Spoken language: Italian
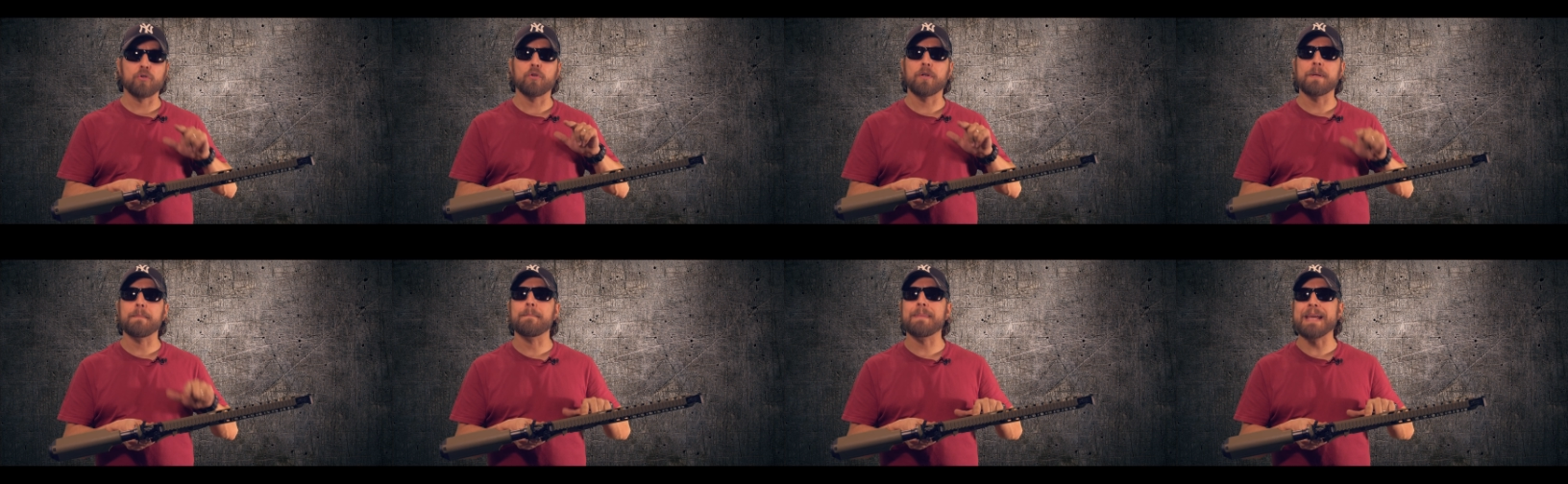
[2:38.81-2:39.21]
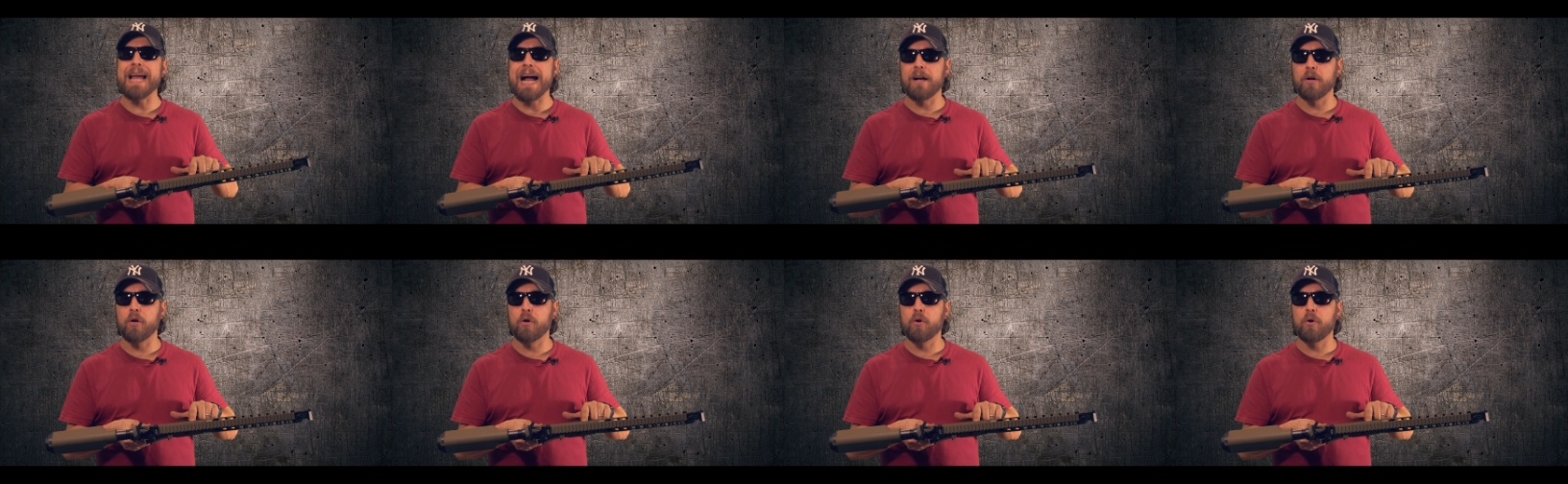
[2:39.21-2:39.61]
sono in
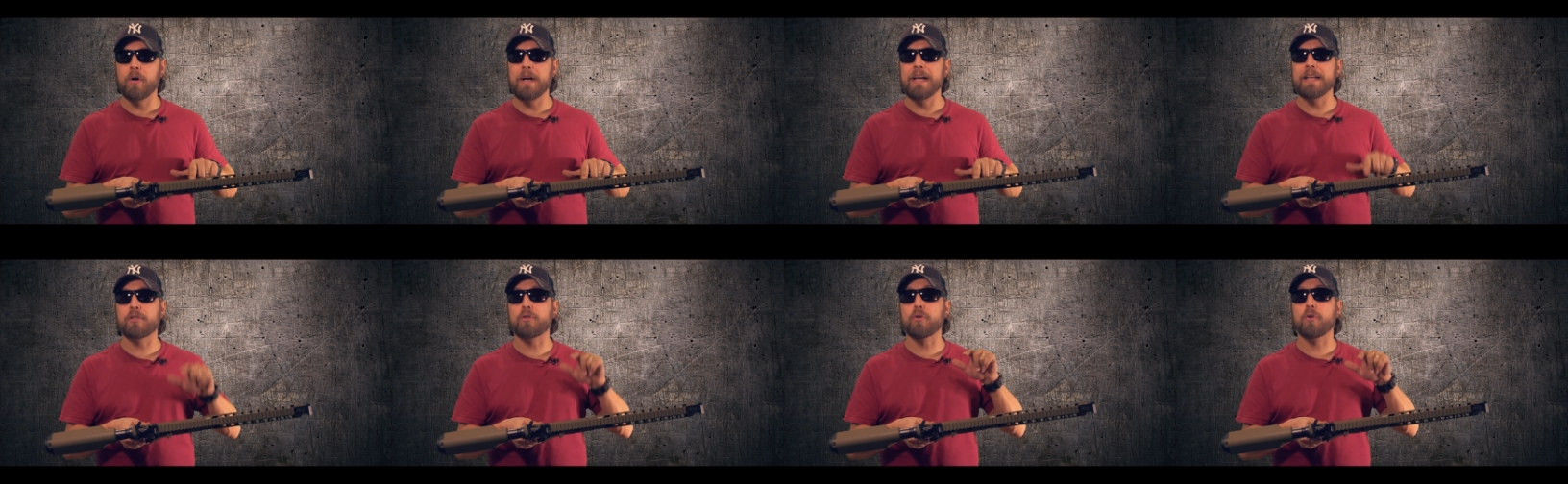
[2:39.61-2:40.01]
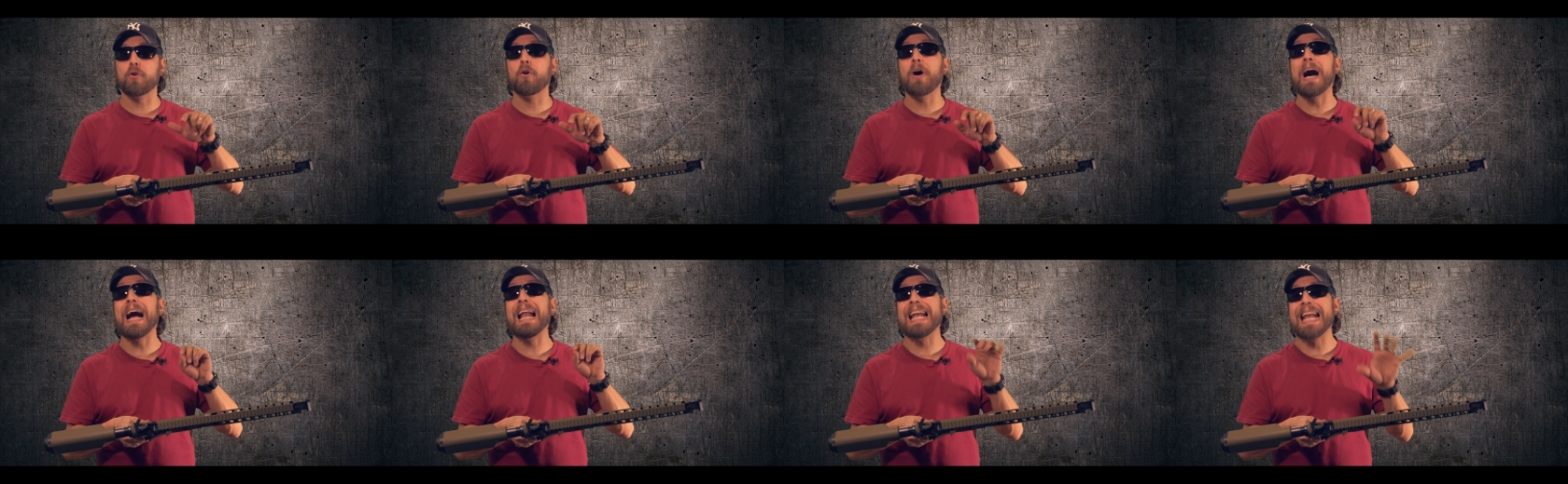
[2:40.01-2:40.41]
bianco e
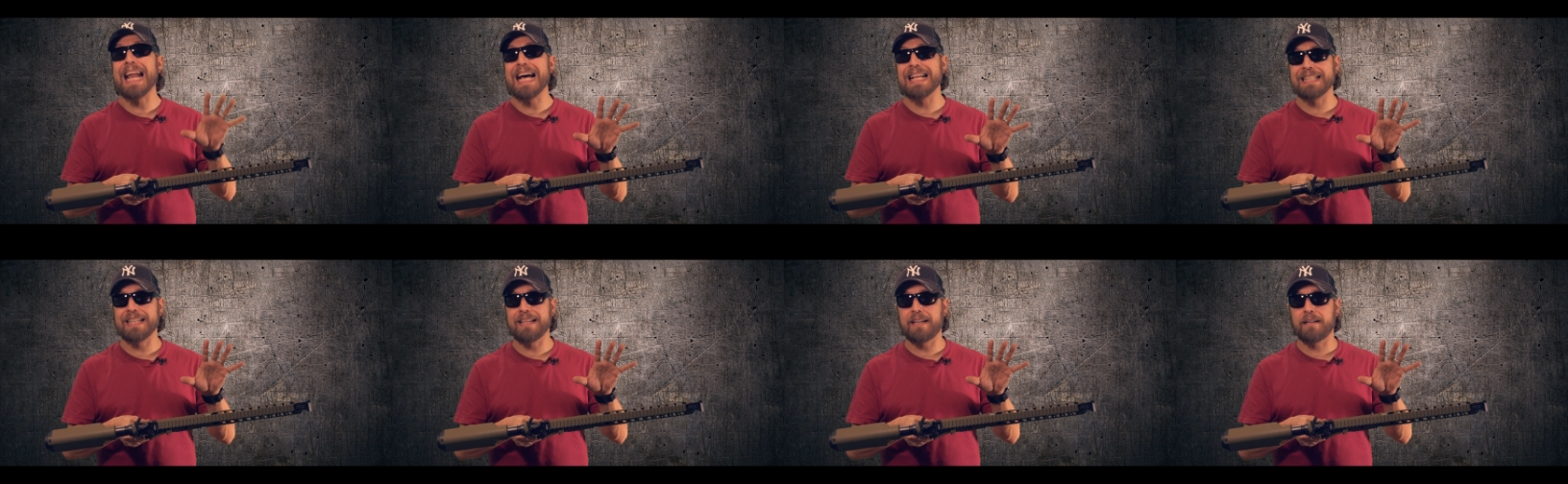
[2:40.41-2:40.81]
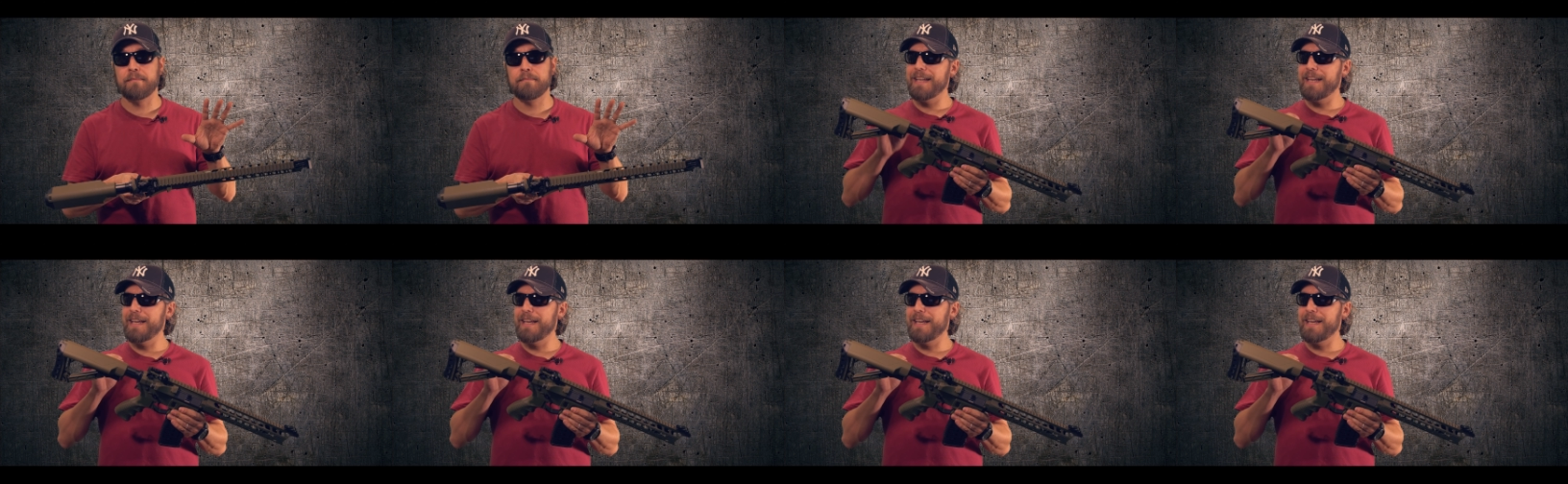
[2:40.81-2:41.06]
sono al laser.